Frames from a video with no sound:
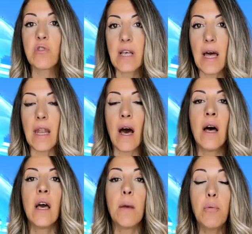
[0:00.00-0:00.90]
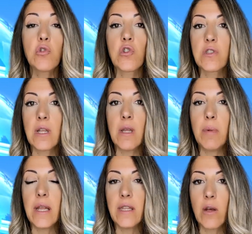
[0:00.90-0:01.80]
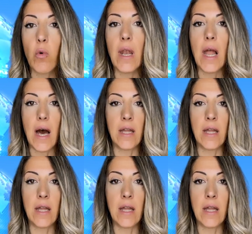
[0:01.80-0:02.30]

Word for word: sana e più sostenibile di quella